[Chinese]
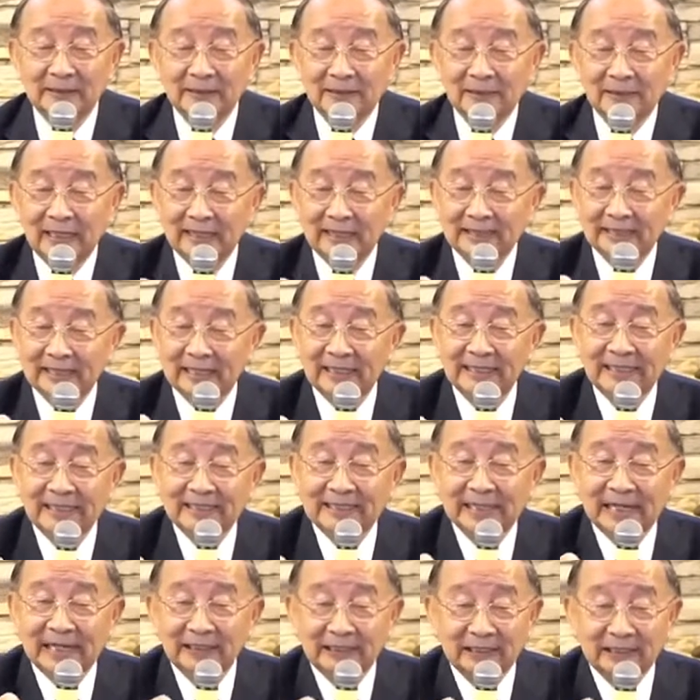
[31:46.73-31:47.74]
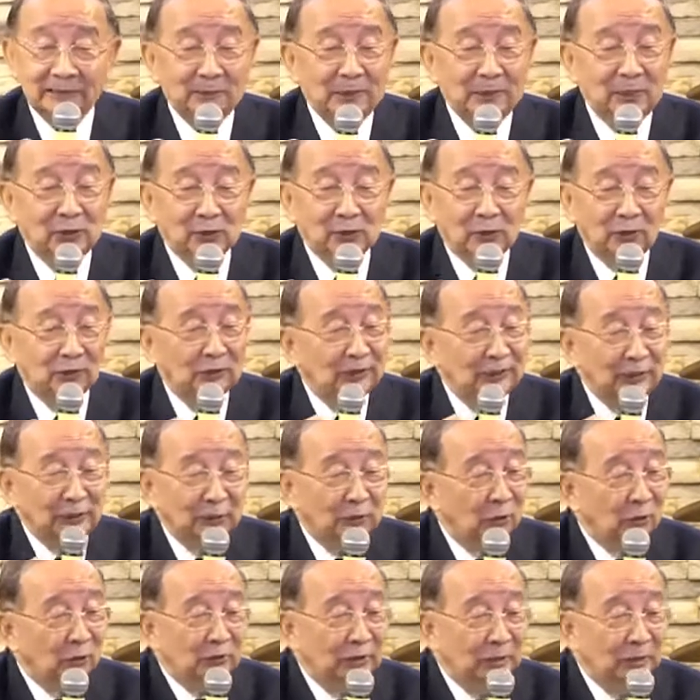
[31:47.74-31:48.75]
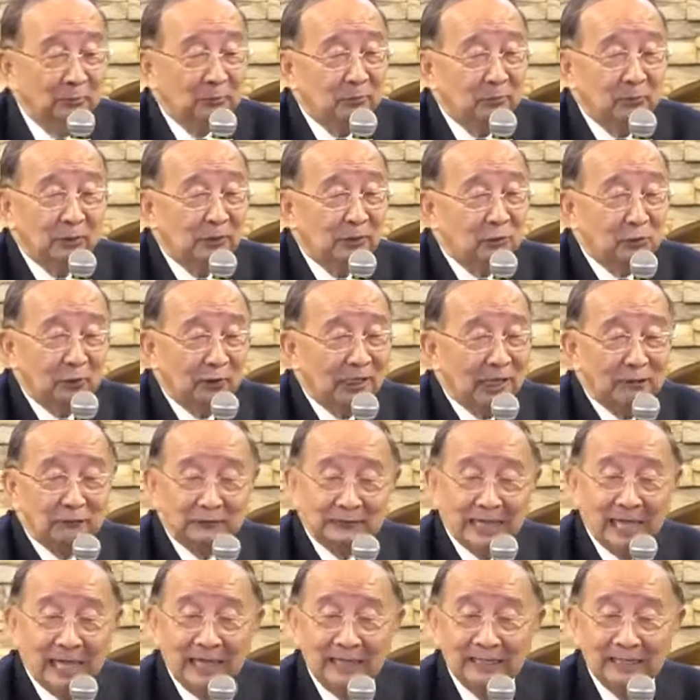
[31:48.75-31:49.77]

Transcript: 哎，请你向隔壁说，你永远不会做老大，